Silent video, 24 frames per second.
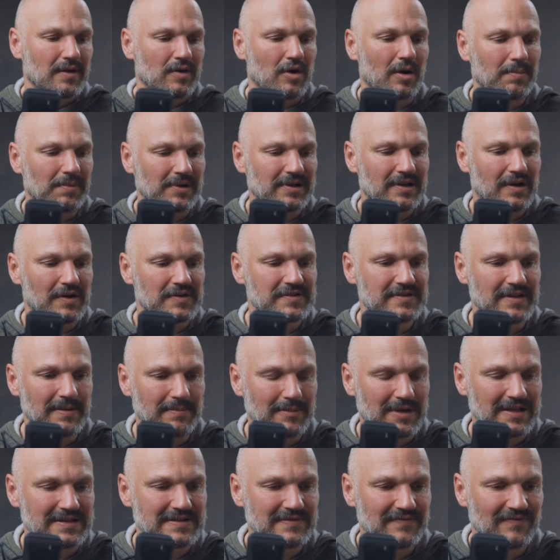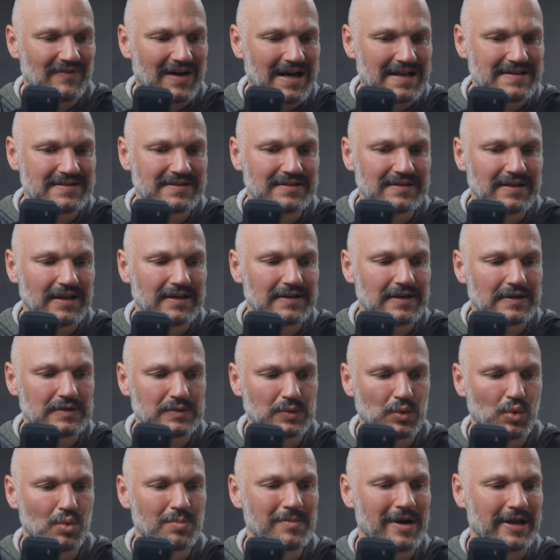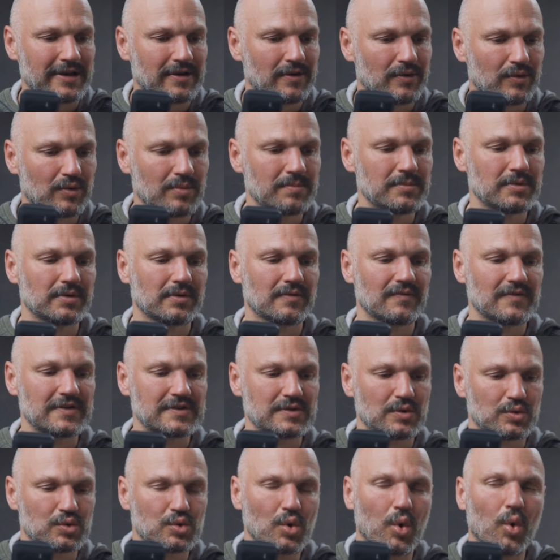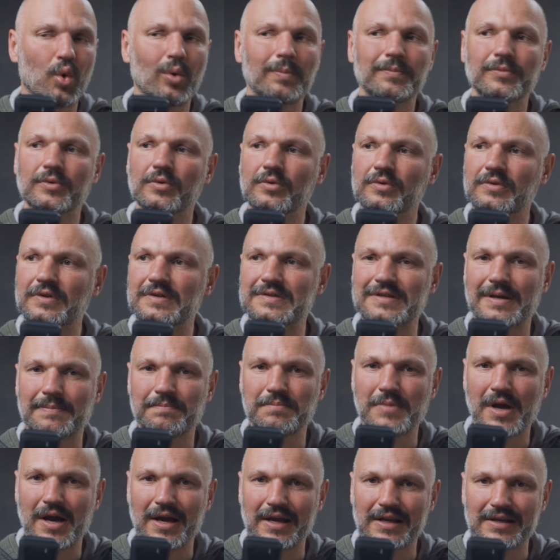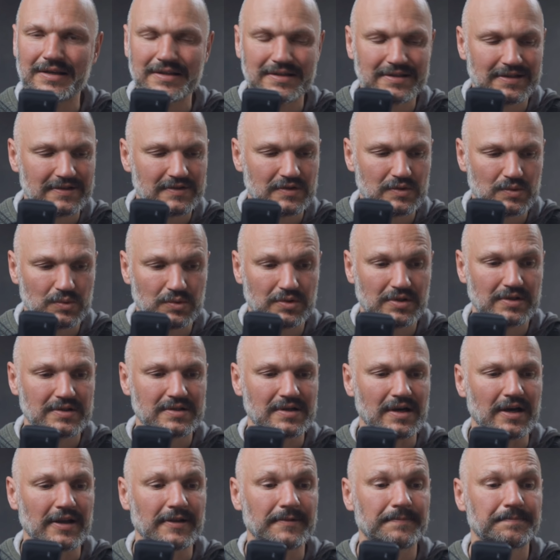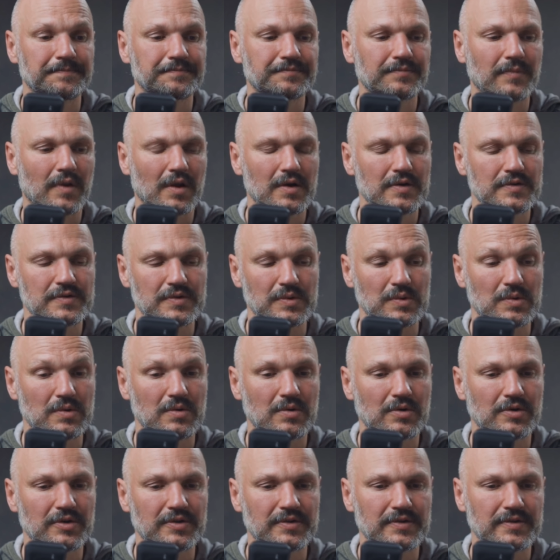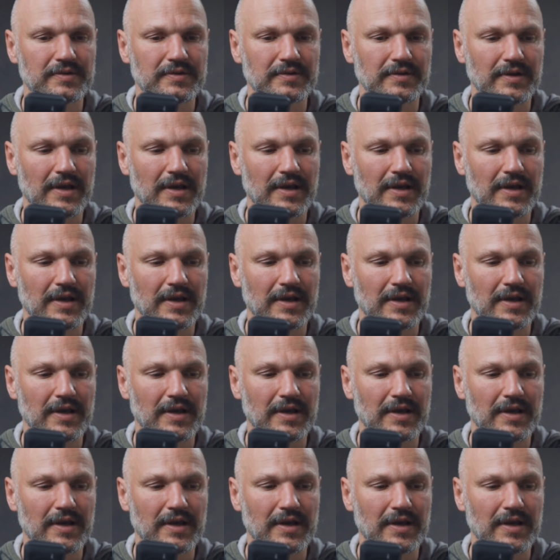entkoppelt aus dem ganzen Wahnsinn, der da so um einen herum irgendwie so tobt und das hat mir eigentlich ganz gut getan. So und